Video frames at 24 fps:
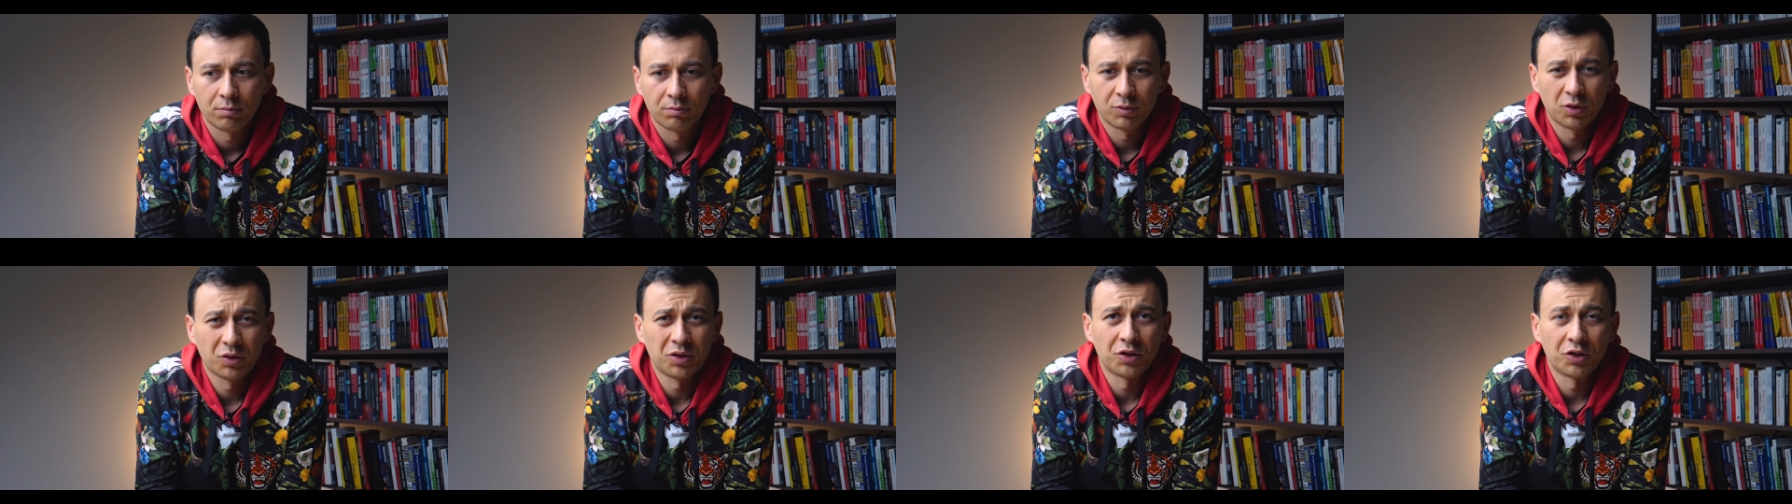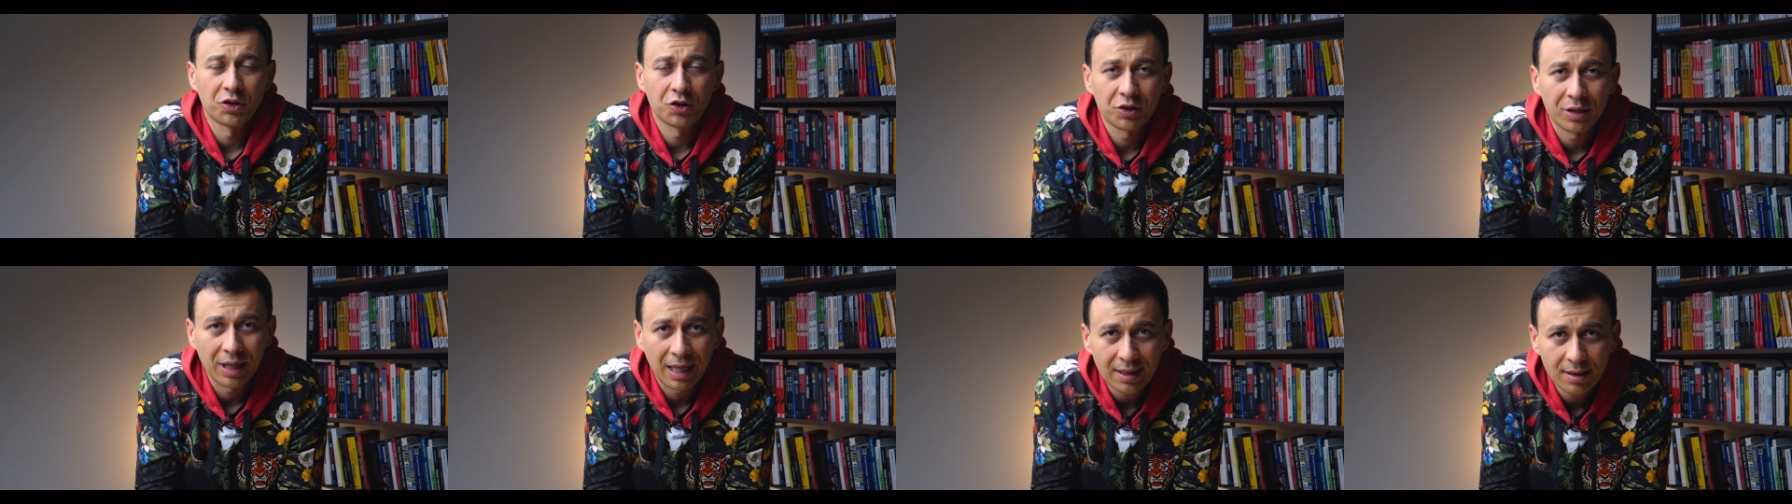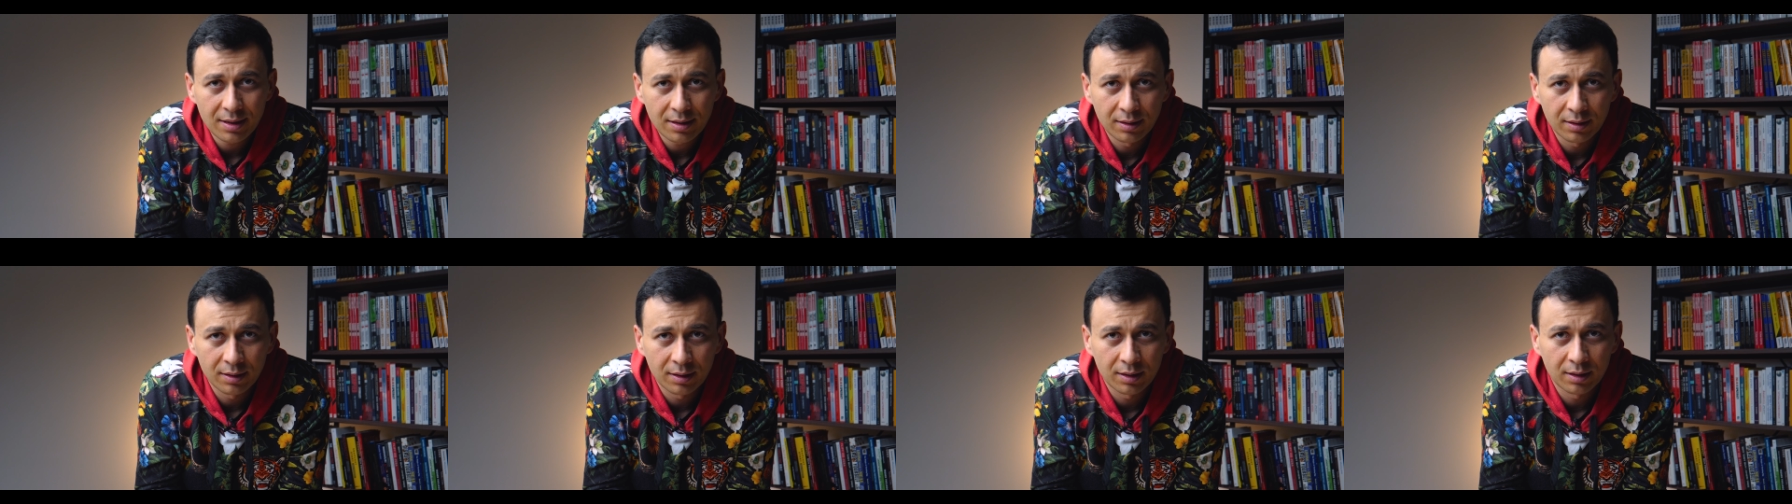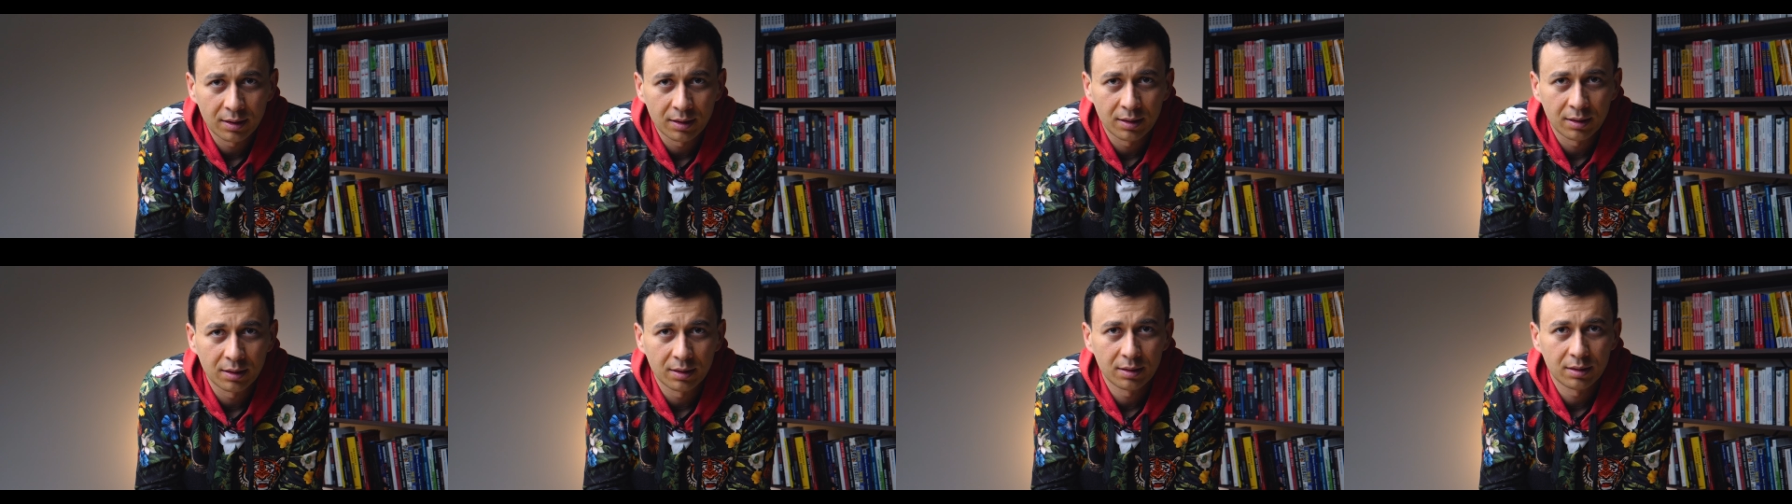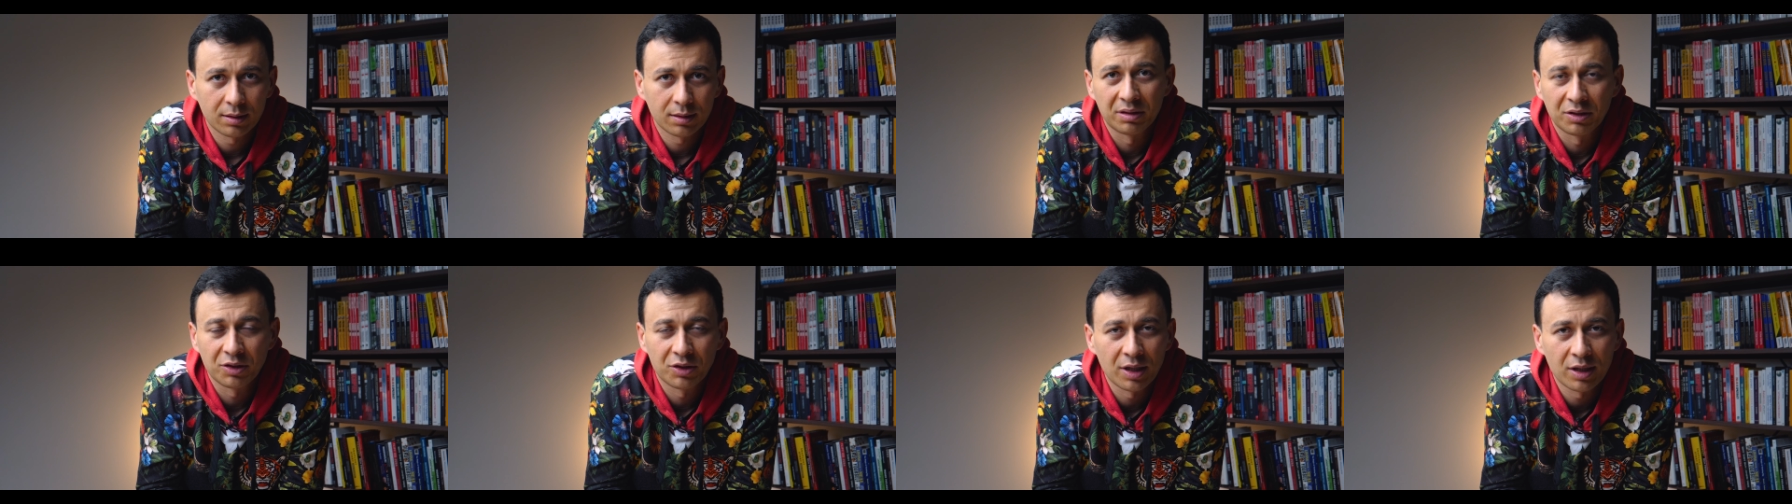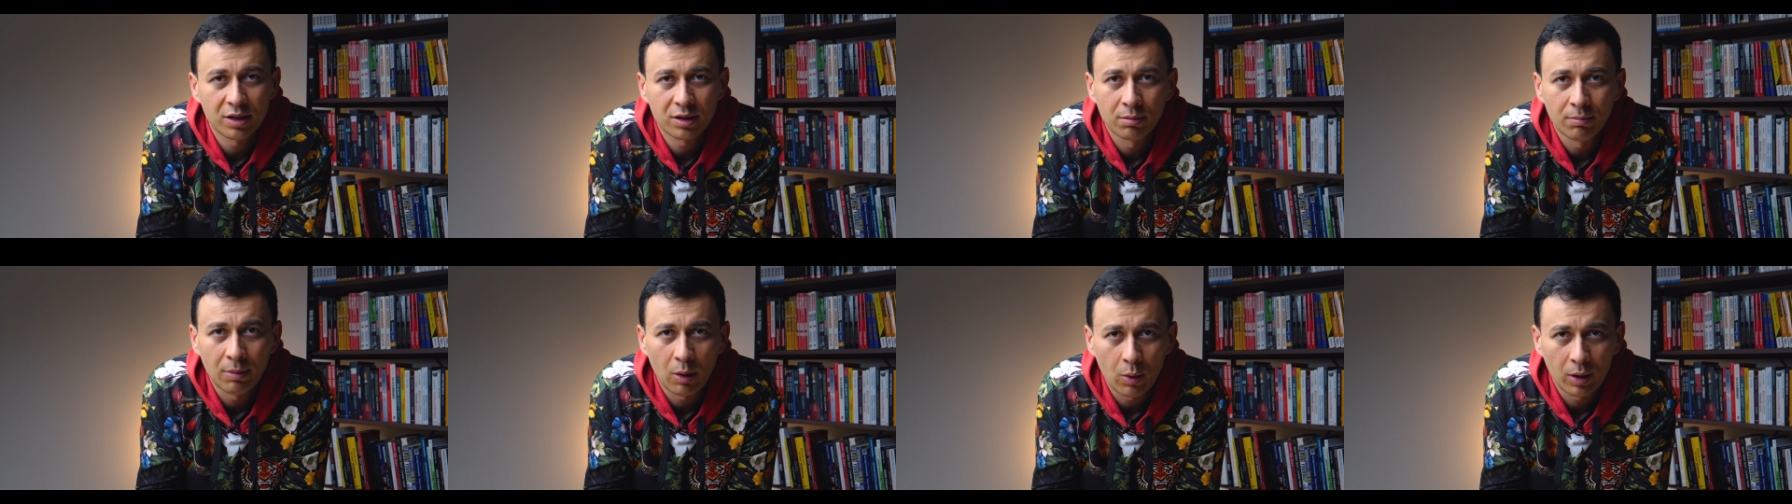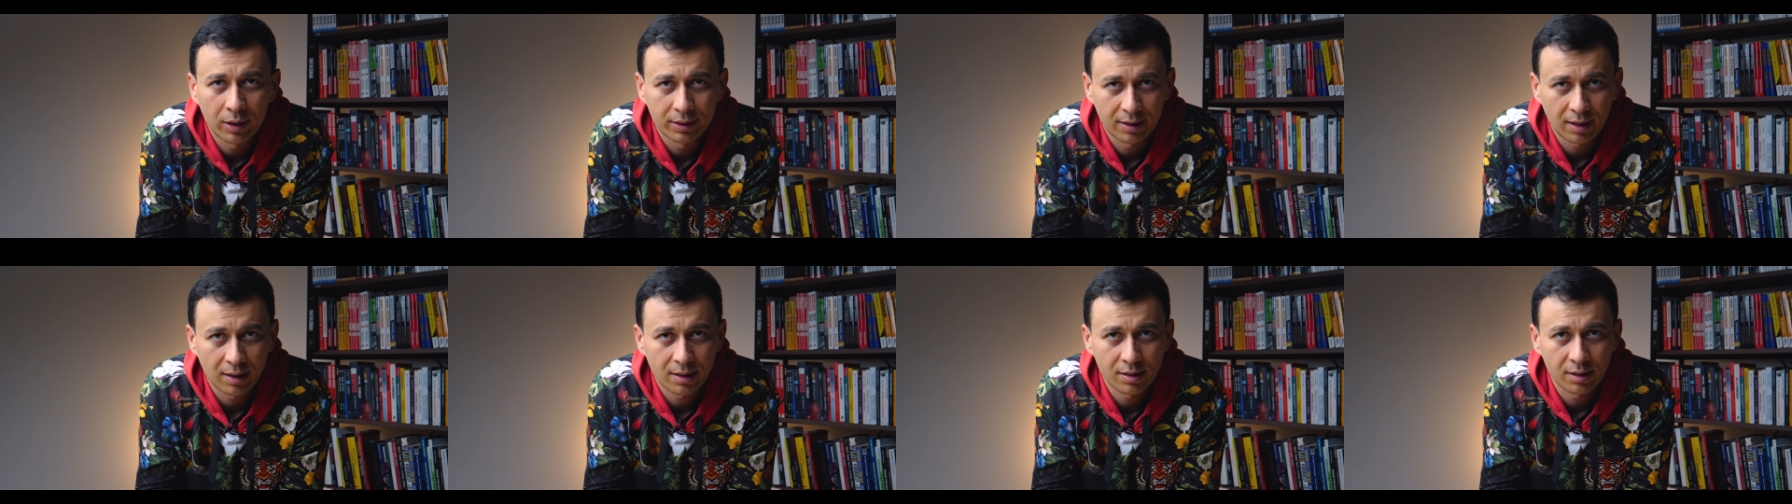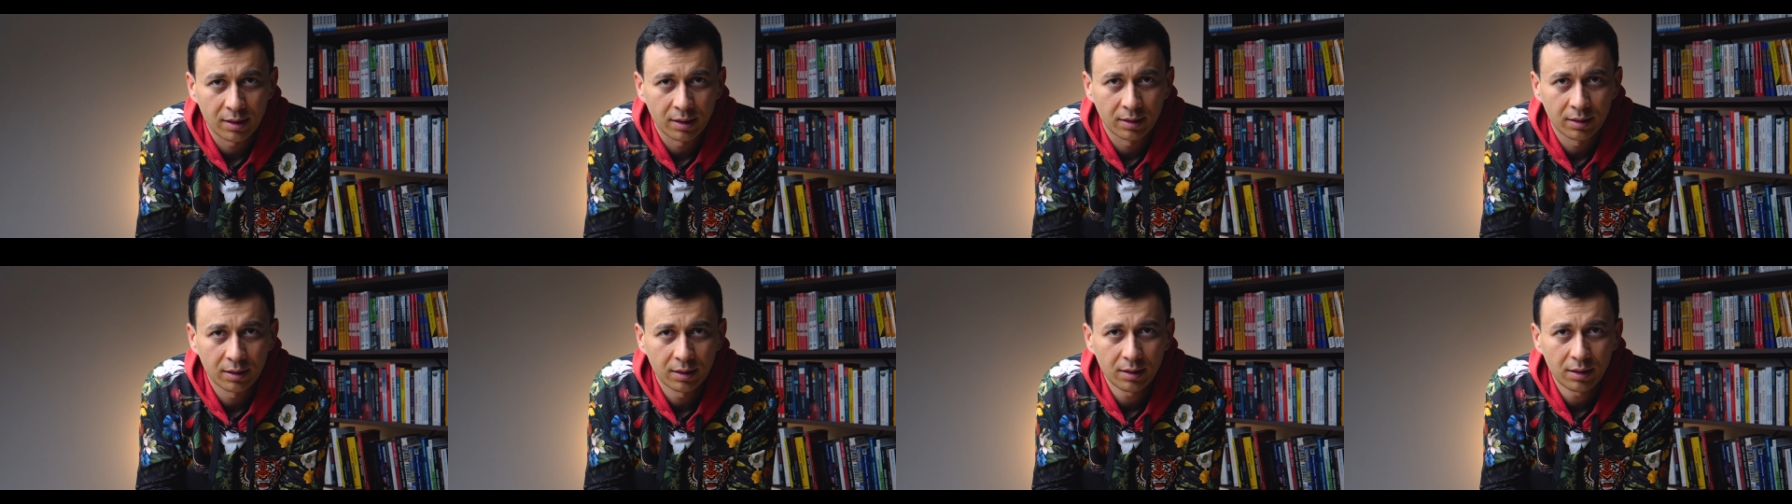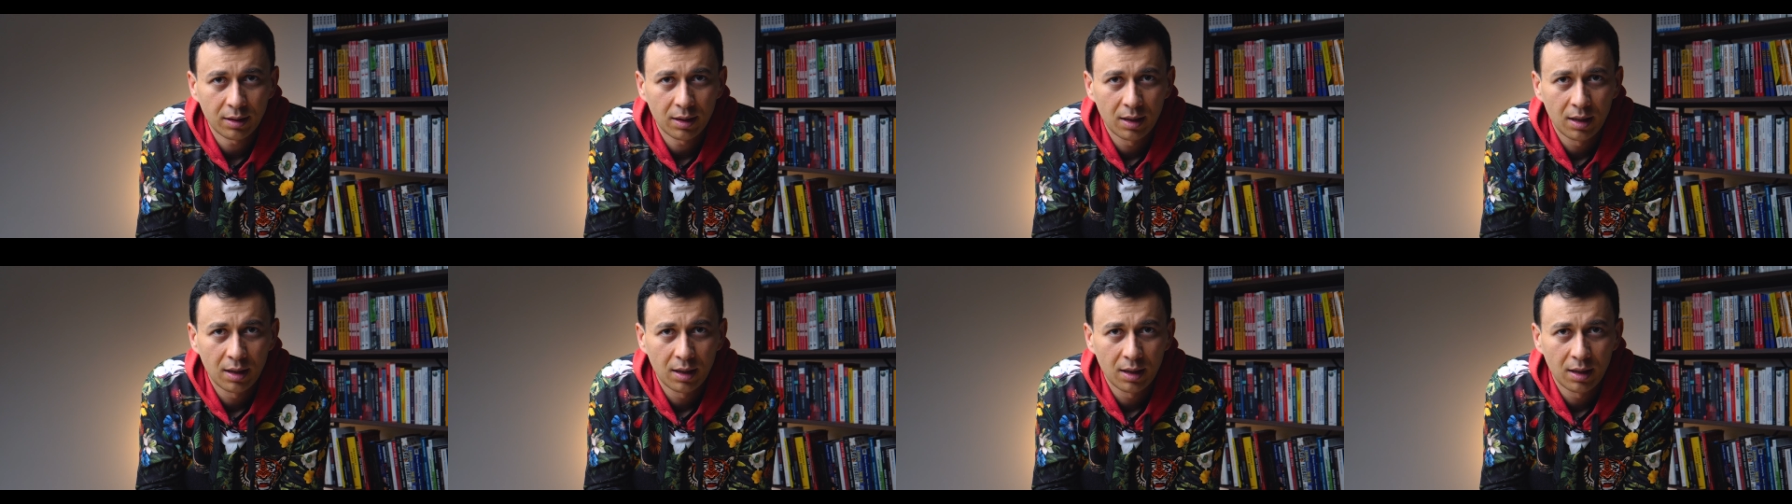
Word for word: dosyć ciasne i często mało atrakcyjne.